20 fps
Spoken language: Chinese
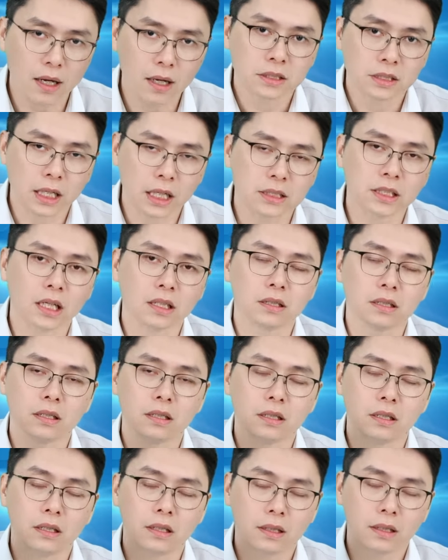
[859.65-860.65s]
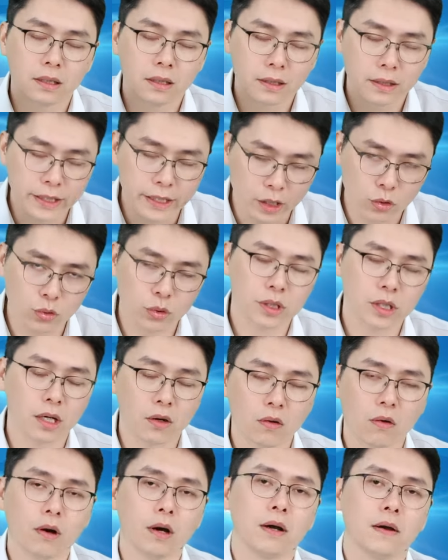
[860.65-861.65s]
加上你的联络电
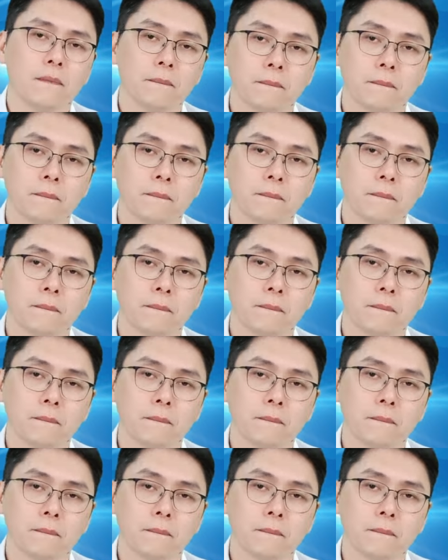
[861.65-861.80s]
话。